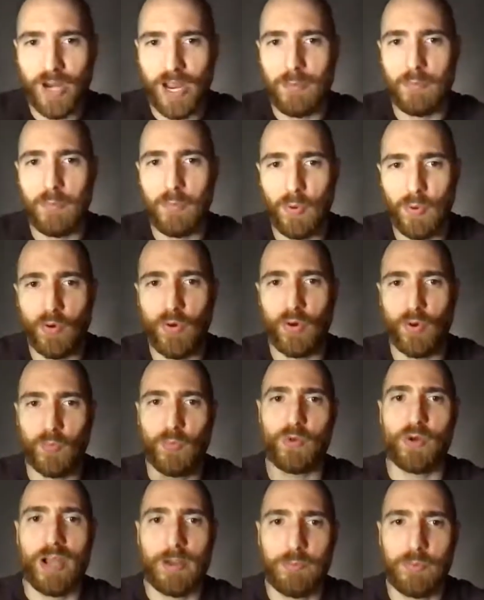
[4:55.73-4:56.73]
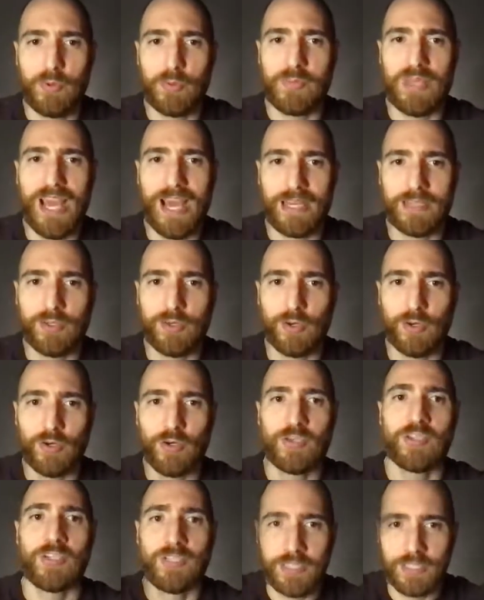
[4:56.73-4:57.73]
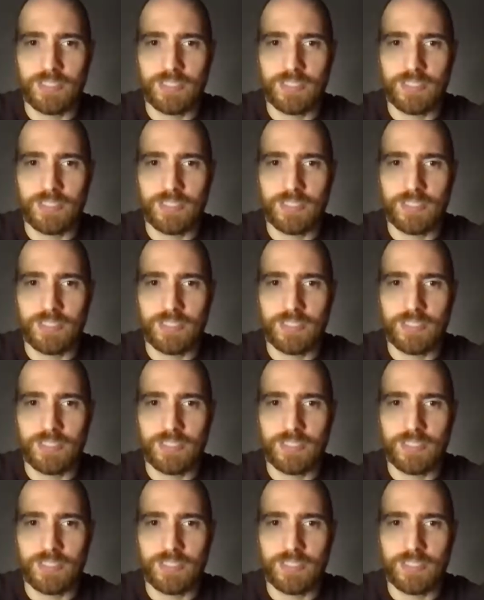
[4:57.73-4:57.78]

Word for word: un campo, come un campo bianco